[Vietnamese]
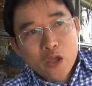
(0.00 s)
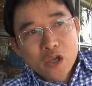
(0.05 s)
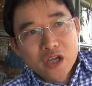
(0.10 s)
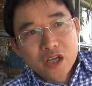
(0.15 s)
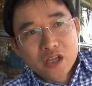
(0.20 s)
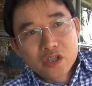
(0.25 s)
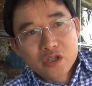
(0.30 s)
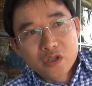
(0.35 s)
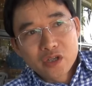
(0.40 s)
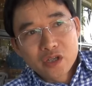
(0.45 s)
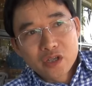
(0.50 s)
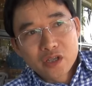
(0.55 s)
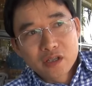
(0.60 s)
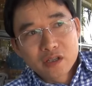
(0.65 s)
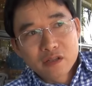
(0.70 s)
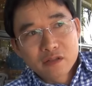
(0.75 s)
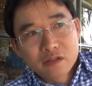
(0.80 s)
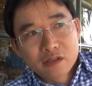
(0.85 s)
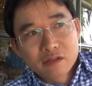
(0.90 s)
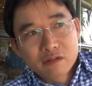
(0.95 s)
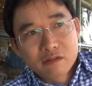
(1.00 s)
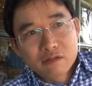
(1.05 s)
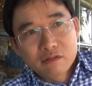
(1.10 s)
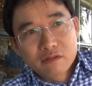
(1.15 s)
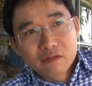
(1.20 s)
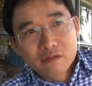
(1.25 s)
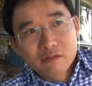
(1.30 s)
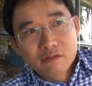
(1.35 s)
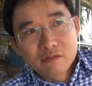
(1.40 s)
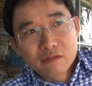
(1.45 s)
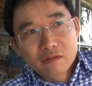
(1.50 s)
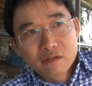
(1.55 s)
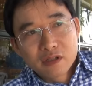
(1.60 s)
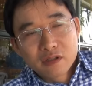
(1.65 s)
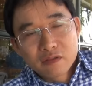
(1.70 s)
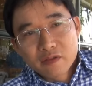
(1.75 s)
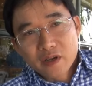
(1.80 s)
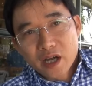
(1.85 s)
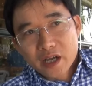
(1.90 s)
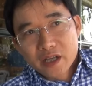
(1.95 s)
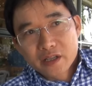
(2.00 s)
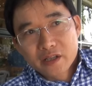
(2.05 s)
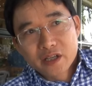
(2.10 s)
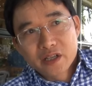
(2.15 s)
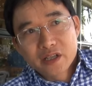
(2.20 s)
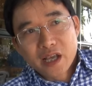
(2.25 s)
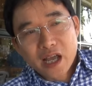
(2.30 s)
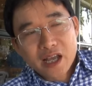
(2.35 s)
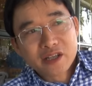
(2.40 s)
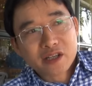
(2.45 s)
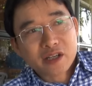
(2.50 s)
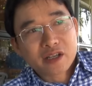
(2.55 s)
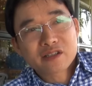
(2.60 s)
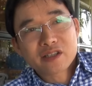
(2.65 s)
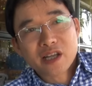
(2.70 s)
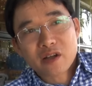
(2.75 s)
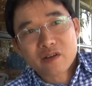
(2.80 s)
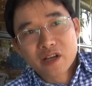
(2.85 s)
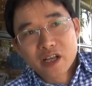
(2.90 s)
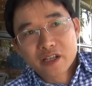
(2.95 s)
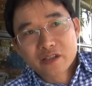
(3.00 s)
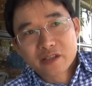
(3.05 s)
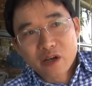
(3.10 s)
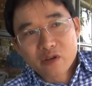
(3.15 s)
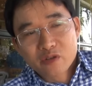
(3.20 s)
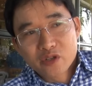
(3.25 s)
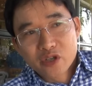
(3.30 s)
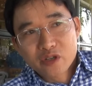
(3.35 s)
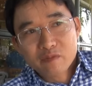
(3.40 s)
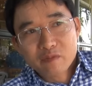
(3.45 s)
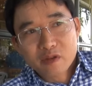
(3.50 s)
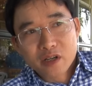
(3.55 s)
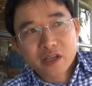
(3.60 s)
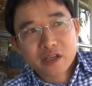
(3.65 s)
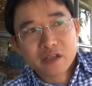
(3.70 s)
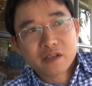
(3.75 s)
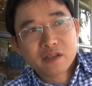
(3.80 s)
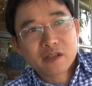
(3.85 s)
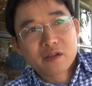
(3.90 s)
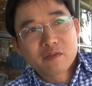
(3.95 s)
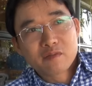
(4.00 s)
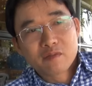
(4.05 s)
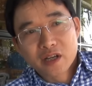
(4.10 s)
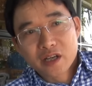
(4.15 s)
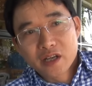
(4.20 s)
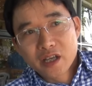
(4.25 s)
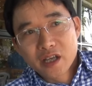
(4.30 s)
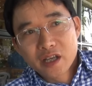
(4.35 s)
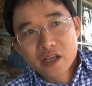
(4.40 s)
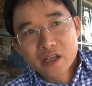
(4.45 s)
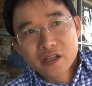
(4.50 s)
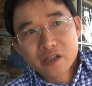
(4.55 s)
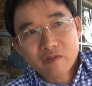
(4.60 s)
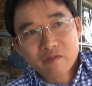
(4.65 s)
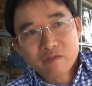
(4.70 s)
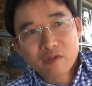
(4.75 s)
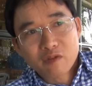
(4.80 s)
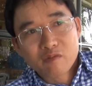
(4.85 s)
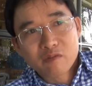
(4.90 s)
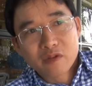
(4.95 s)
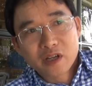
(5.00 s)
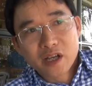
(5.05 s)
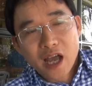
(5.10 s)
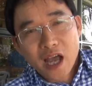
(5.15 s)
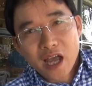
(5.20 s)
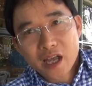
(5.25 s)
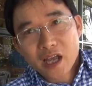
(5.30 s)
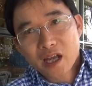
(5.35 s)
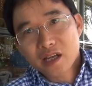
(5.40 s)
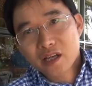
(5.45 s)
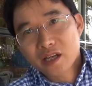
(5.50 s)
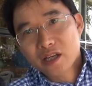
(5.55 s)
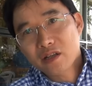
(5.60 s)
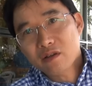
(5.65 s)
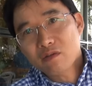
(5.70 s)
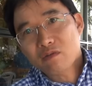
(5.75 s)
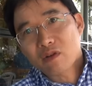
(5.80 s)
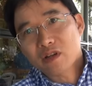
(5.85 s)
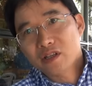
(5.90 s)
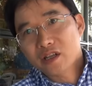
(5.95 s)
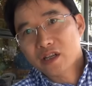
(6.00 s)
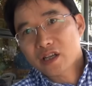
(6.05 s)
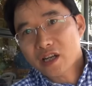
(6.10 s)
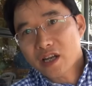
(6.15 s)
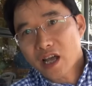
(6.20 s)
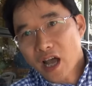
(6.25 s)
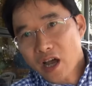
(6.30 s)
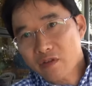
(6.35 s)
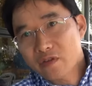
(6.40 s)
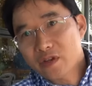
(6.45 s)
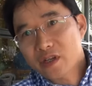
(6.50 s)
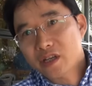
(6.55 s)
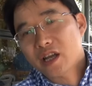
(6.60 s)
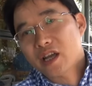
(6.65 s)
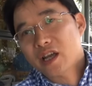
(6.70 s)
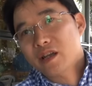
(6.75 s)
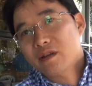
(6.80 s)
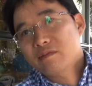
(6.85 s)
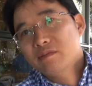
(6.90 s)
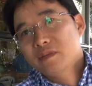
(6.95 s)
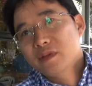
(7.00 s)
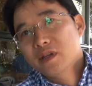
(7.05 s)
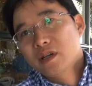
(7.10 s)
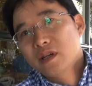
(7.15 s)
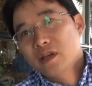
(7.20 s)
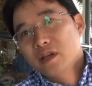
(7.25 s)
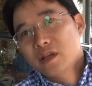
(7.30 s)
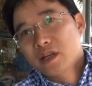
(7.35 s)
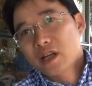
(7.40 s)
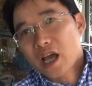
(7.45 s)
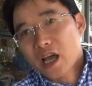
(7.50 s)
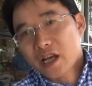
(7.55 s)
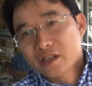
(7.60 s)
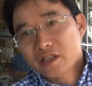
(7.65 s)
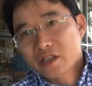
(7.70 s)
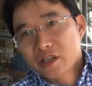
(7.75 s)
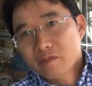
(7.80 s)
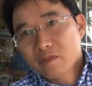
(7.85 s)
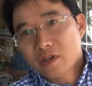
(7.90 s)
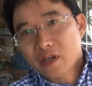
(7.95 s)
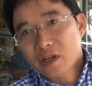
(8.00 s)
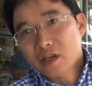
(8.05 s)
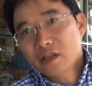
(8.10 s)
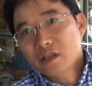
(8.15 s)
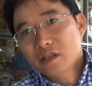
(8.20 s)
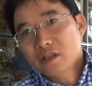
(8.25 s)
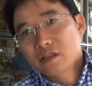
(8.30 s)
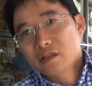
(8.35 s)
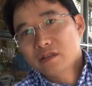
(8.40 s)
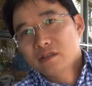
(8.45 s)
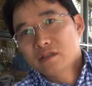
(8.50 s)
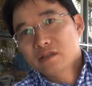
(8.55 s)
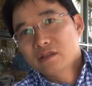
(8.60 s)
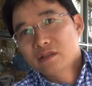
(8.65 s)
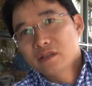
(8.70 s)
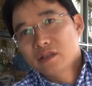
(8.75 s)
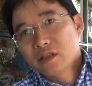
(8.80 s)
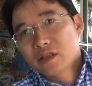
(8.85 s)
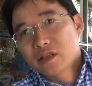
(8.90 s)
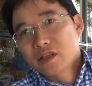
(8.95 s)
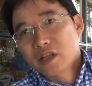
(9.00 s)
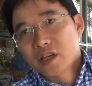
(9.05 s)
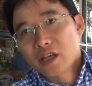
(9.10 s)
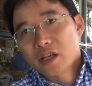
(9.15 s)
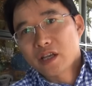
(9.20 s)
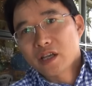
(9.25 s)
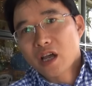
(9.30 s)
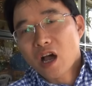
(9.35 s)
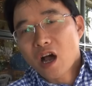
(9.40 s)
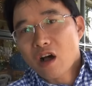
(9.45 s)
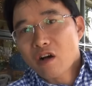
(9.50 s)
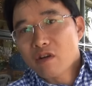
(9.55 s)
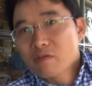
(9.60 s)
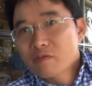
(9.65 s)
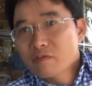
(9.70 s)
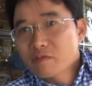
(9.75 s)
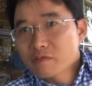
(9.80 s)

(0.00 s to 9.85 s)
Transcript: cái chuyện như vậy thì giả sử sau này tàu chiến Mỹ mà đi trong vùng 12 hải lý của những cái đảo Việt Nam đang chiếm giữ thì họ